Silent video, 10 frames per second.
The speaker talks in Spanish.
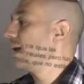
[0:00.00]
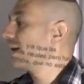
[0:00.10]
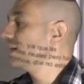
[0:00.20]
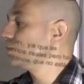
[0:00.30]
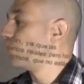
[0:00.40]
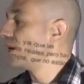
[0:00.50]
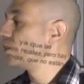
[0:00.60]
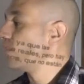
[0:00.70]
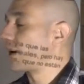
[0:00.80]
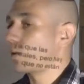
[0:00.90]
x
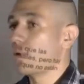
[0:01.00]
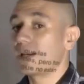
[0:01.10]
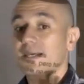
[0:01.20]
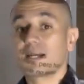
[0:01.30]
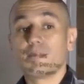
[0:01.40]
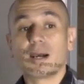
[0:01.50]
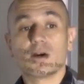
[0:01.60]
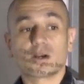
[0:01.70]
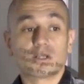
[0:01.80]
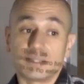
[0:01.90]
puede tomar cualquier
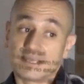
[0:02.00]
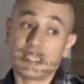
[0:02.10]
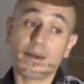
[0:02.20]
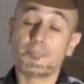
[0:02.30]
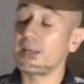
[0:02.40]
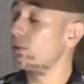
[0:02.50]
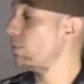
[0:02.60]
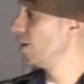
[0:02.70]
valor siempre y